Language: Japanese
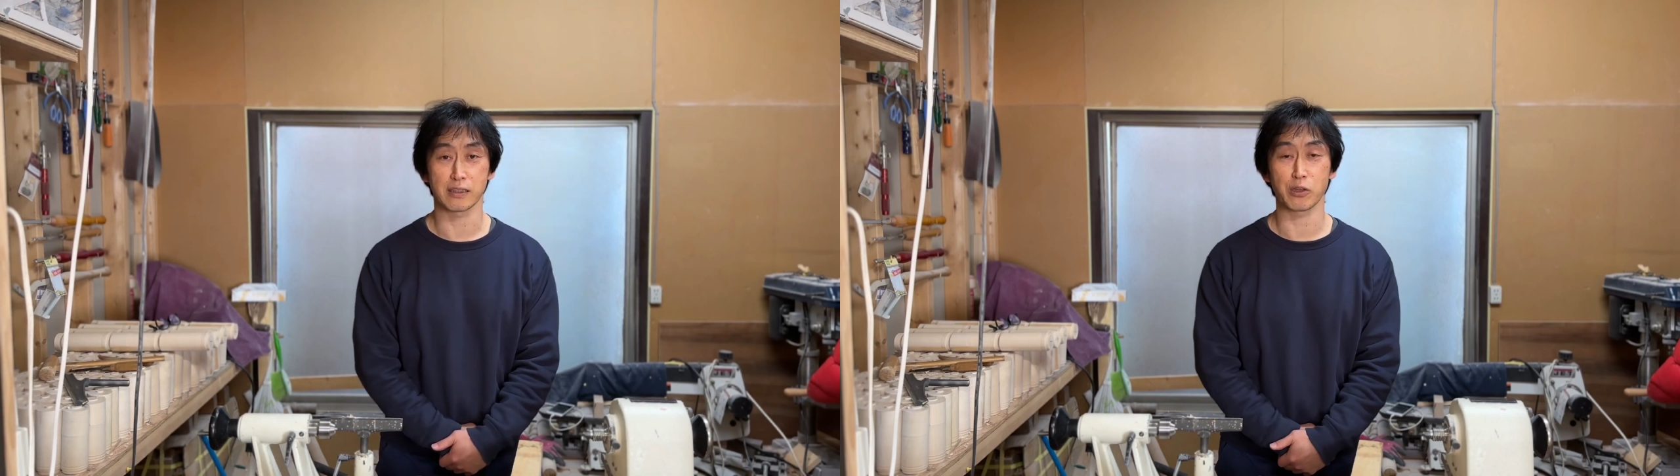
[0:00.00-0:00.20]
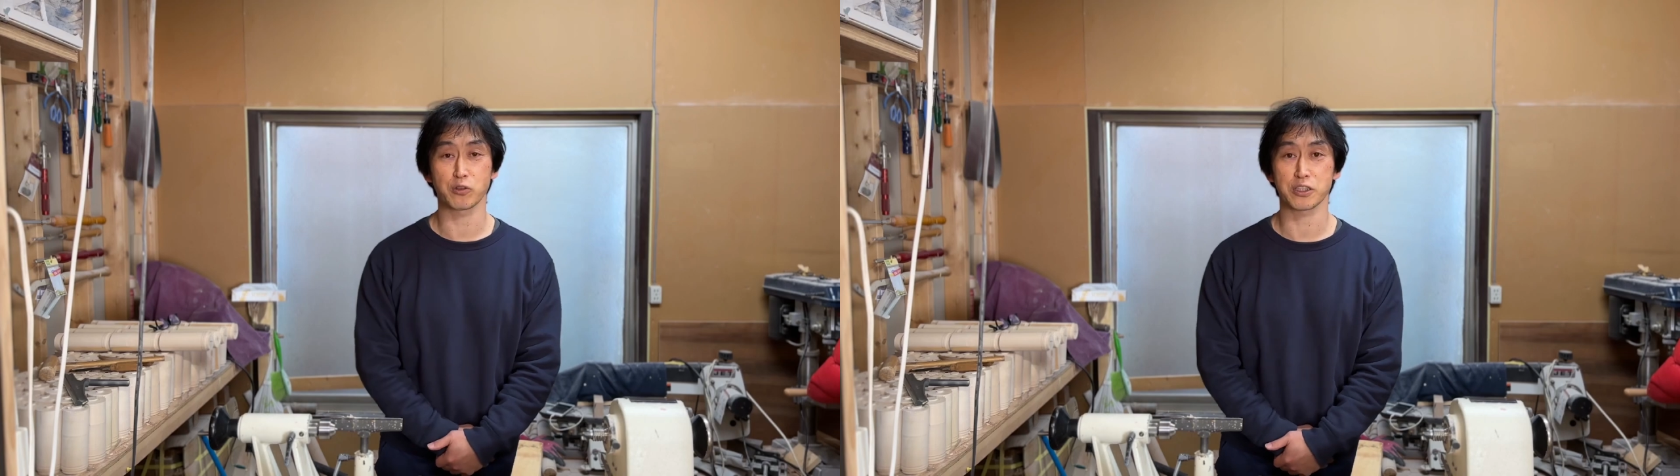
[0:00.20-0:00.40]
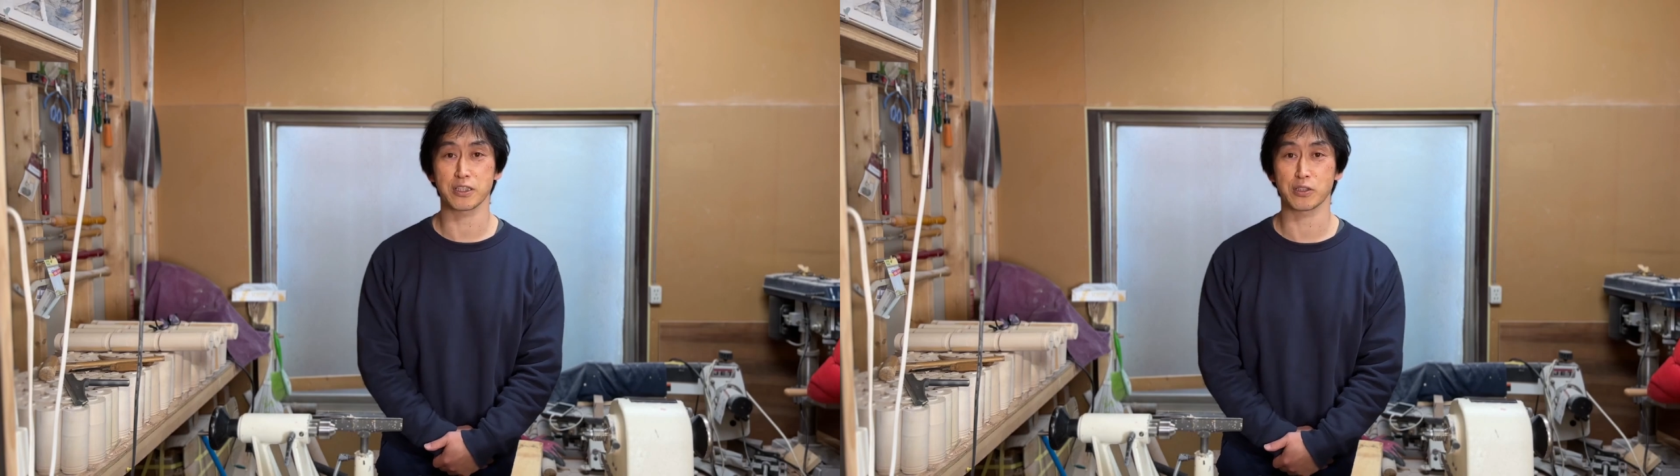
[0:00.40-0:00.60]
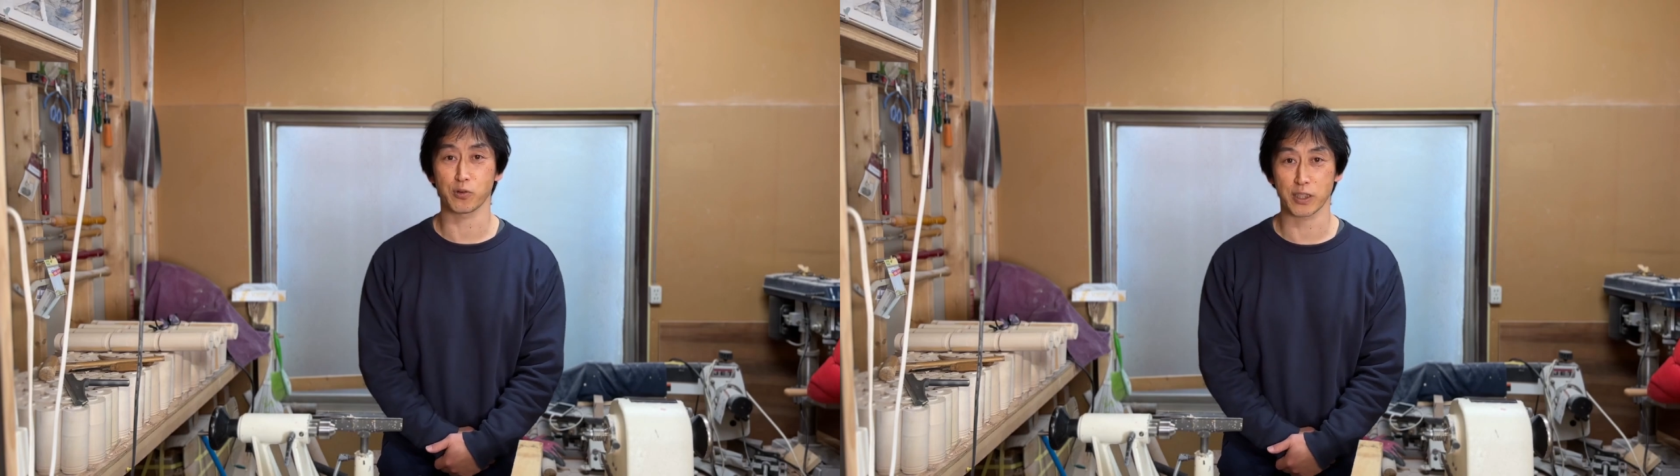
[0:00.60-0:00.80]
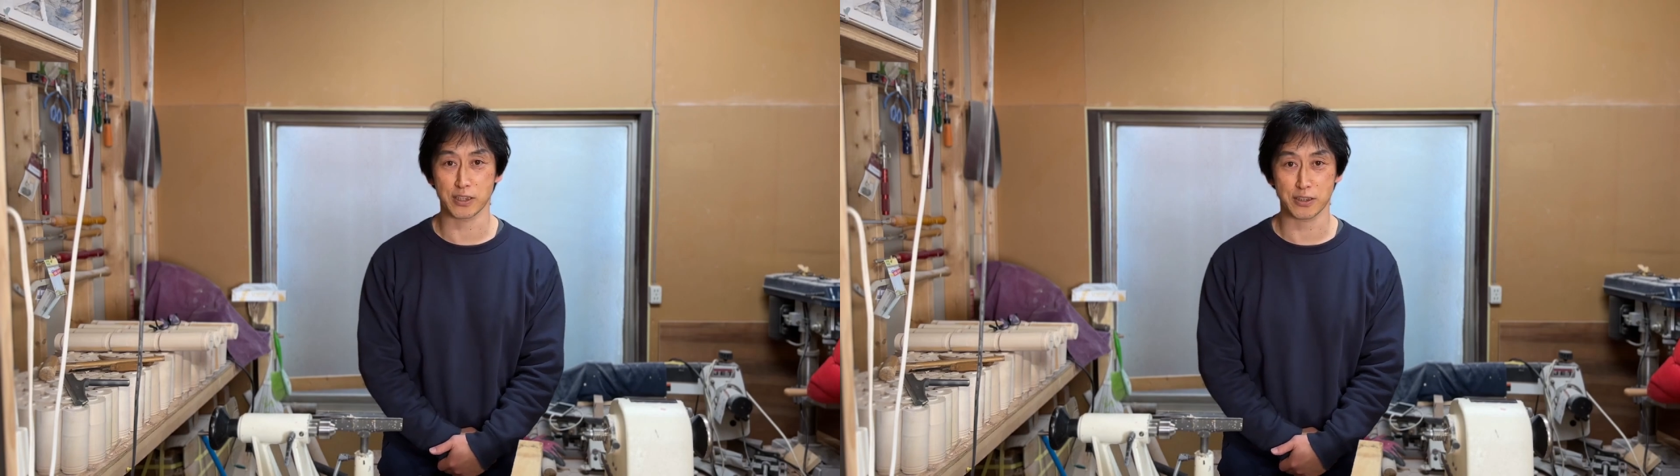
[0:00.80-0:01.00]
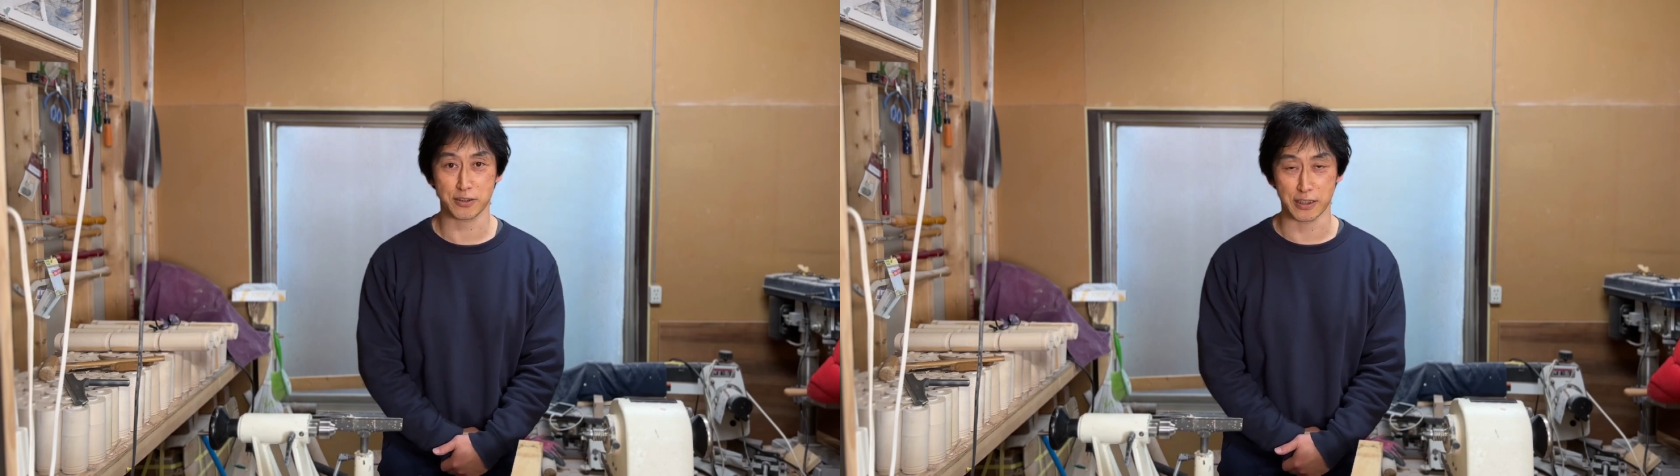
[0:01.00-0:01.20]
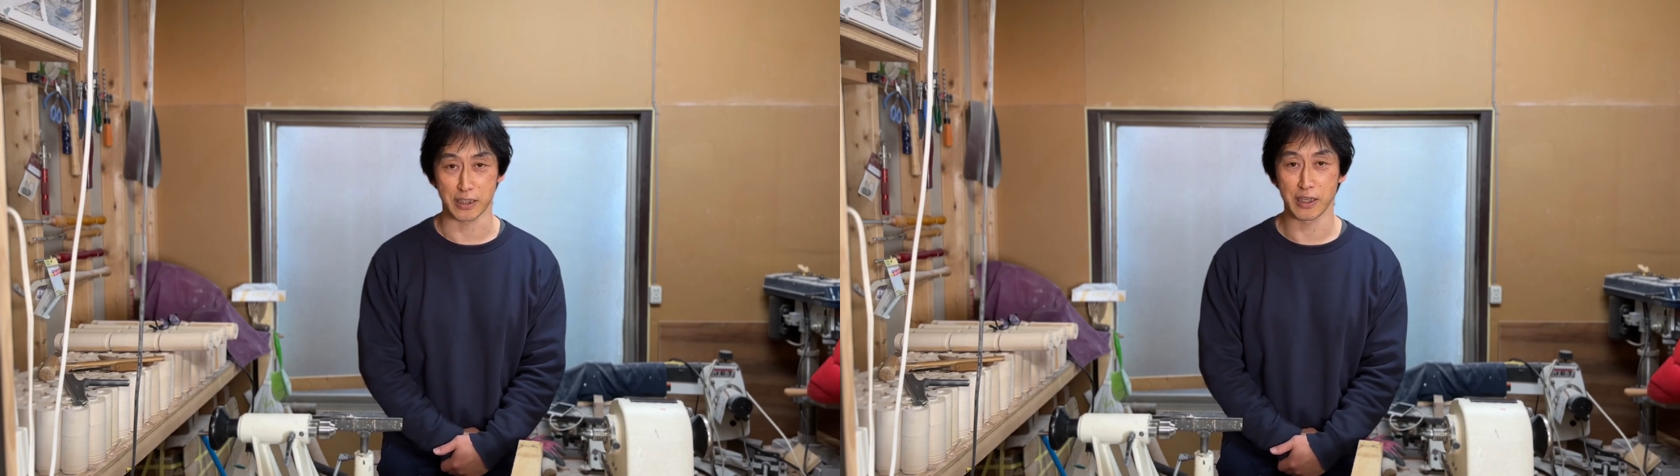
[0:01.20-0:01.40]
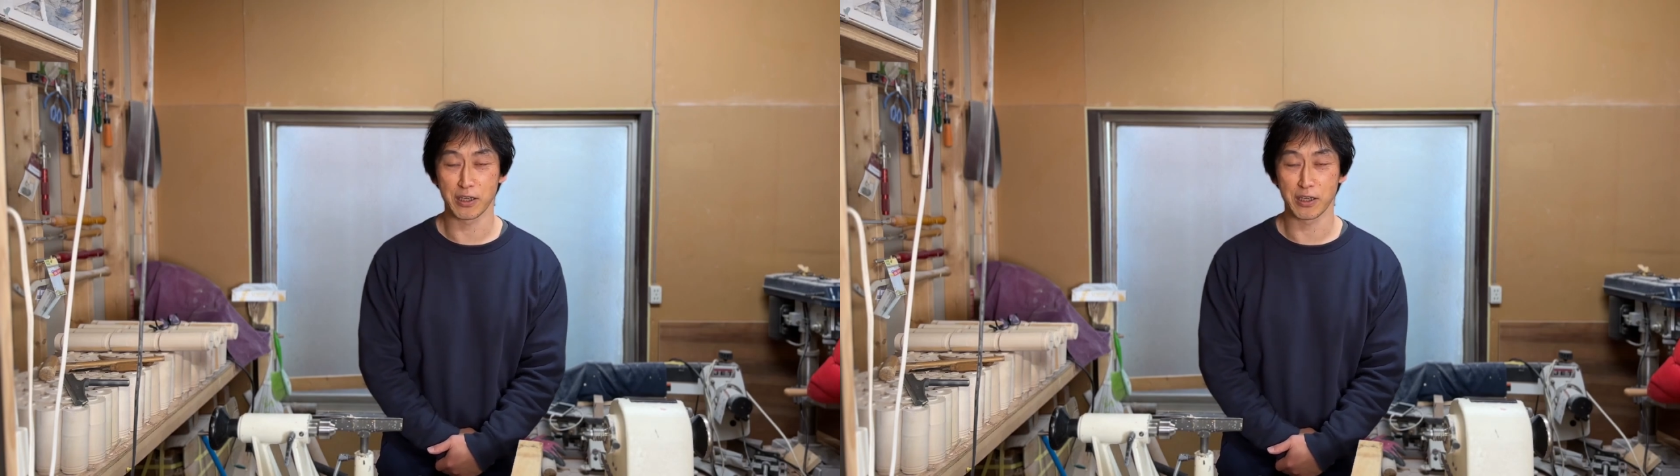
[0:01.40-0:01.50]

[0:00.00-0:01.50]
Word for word: 楽しいこけし作り